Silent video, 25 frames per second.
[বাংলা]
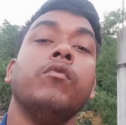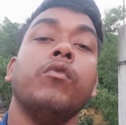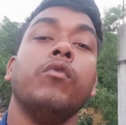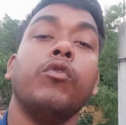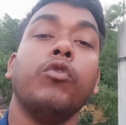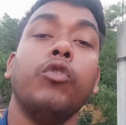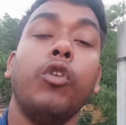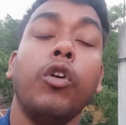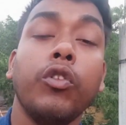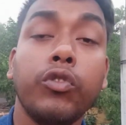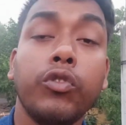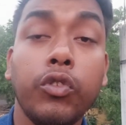
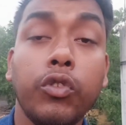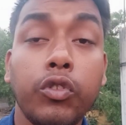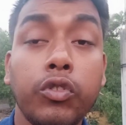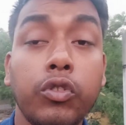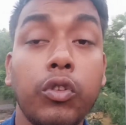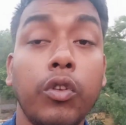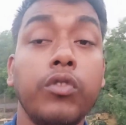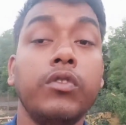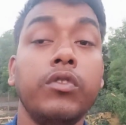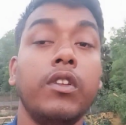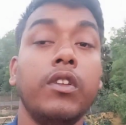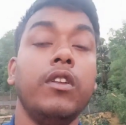রক্ত
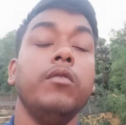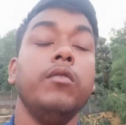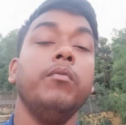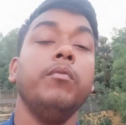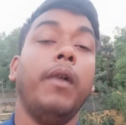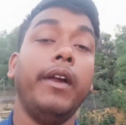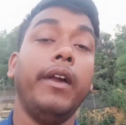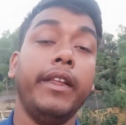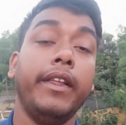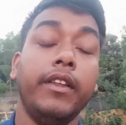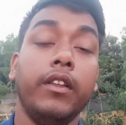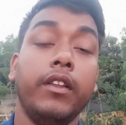সঞ্চালন
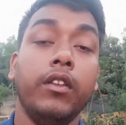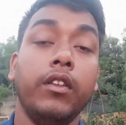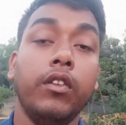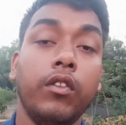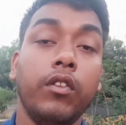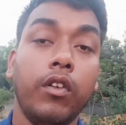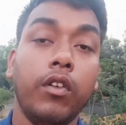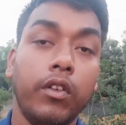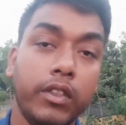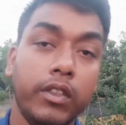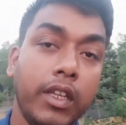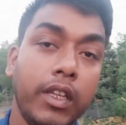বাড়ে
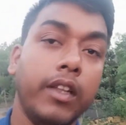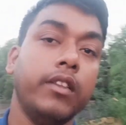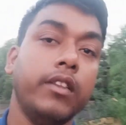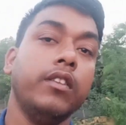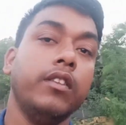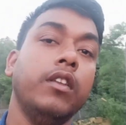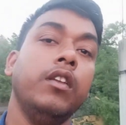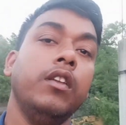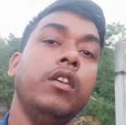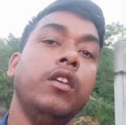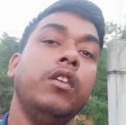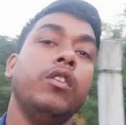অর্থাৎ
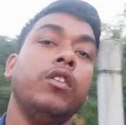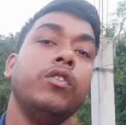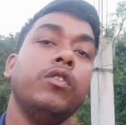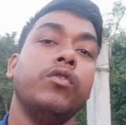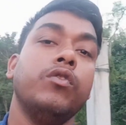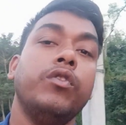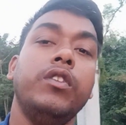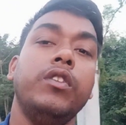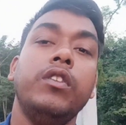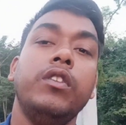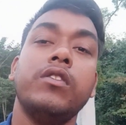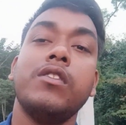
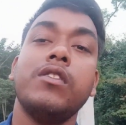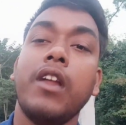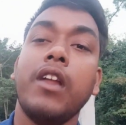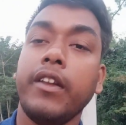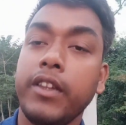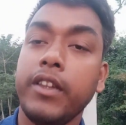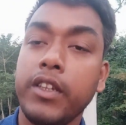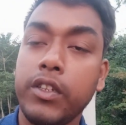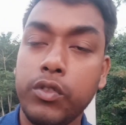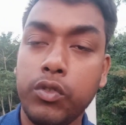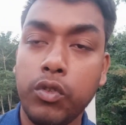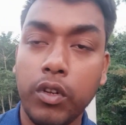যদি
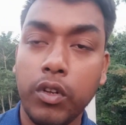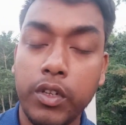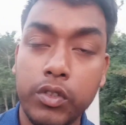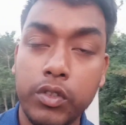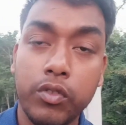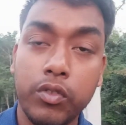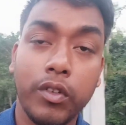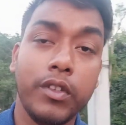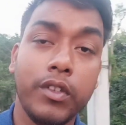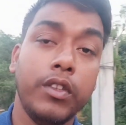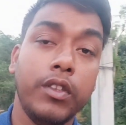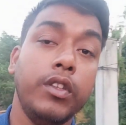স্নানের জলের
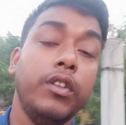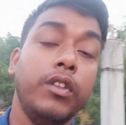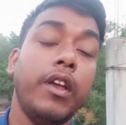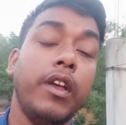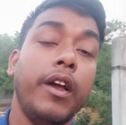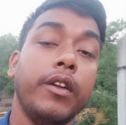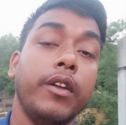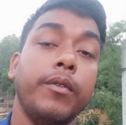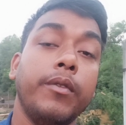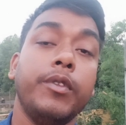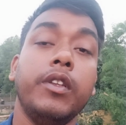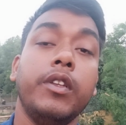সঙ্গে যদি
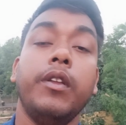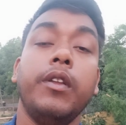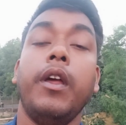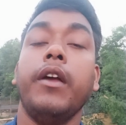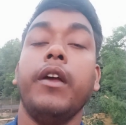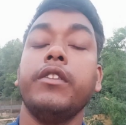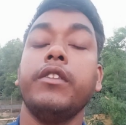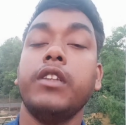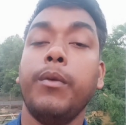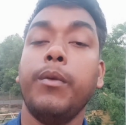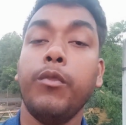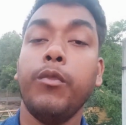এক
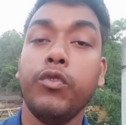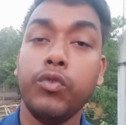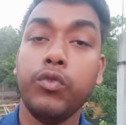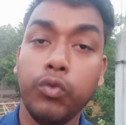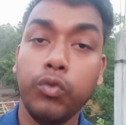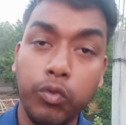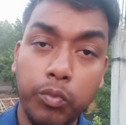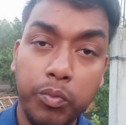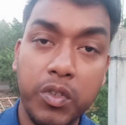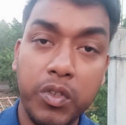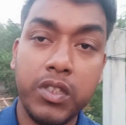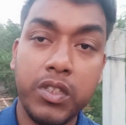এক চামচ
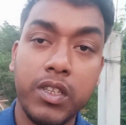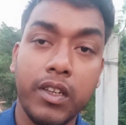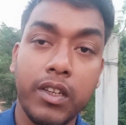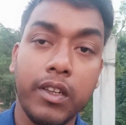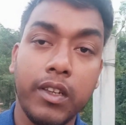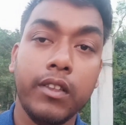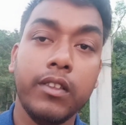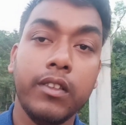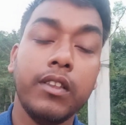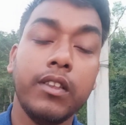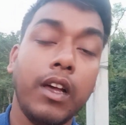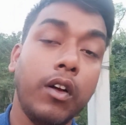নুন মিশিয়ে
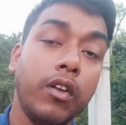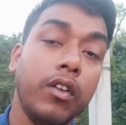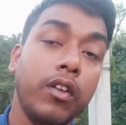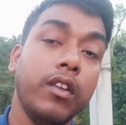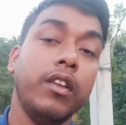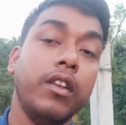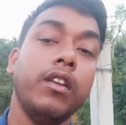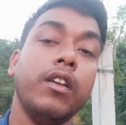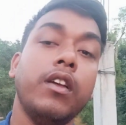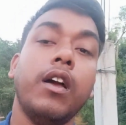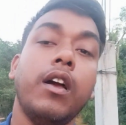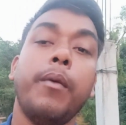নেন তাহলে
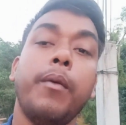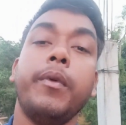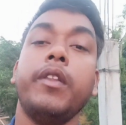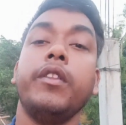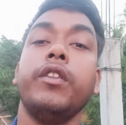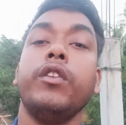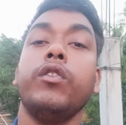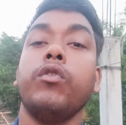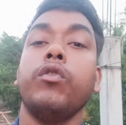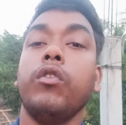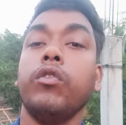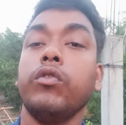
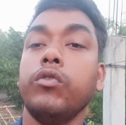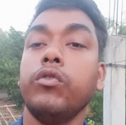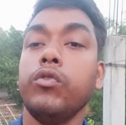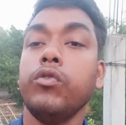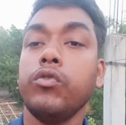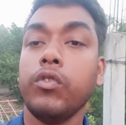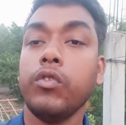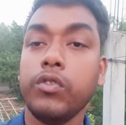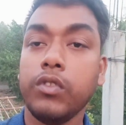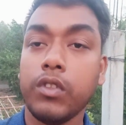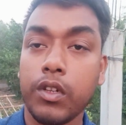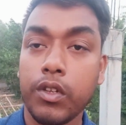আপনাদের রক্ত
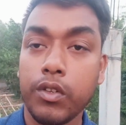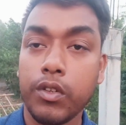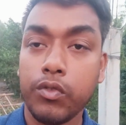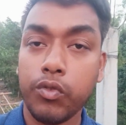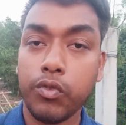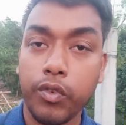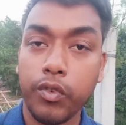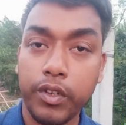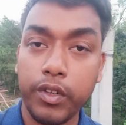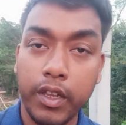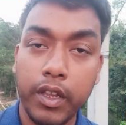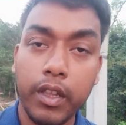সঞ্চালন
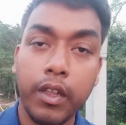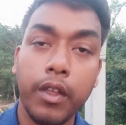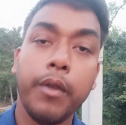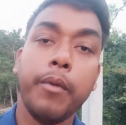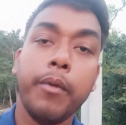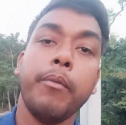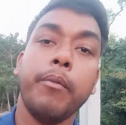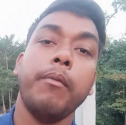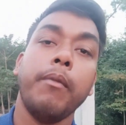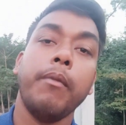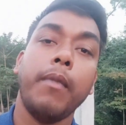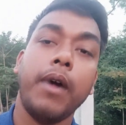শরীরে
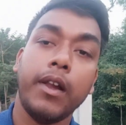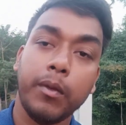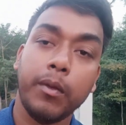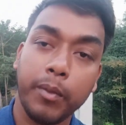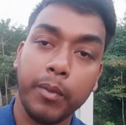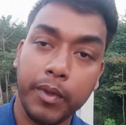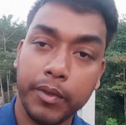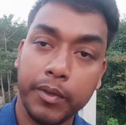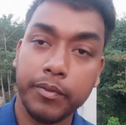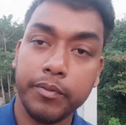বাড়বে